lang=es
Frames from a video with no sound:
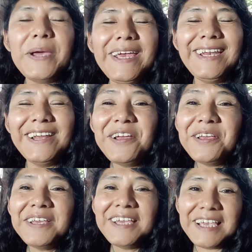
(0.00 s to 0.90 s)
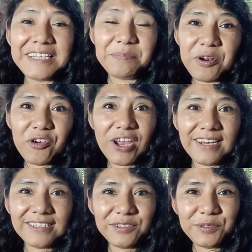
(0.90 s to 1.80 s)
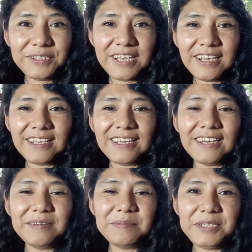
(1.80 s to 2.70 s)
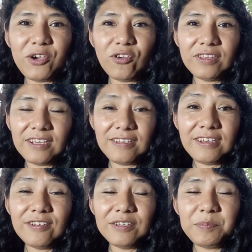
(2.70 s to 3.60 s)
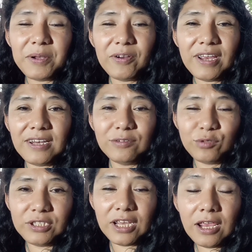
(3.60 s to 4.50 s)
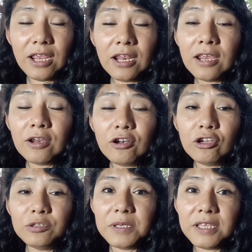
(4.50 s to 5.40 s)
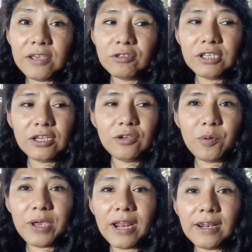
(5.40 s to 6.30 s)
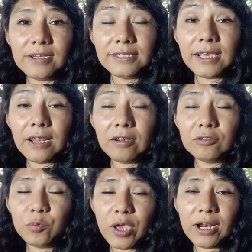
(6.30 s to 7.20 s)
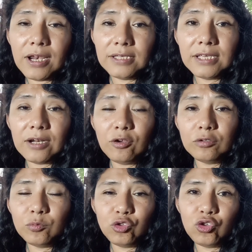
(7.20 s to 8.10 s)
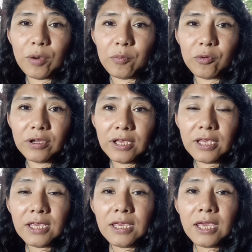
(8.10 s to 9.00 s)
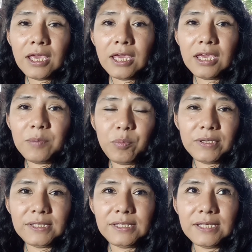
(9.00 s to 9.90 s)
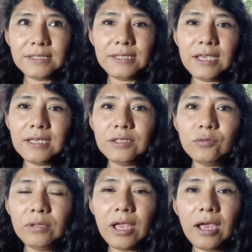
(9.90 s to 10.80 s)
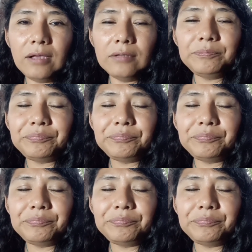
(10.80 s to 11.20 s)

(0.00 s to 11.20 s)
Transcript: bueno, espero que les guste mi contenido, espero que les guste los videos que yo voy a realizar, los voy a realizar con mucho amor. Y pues este es una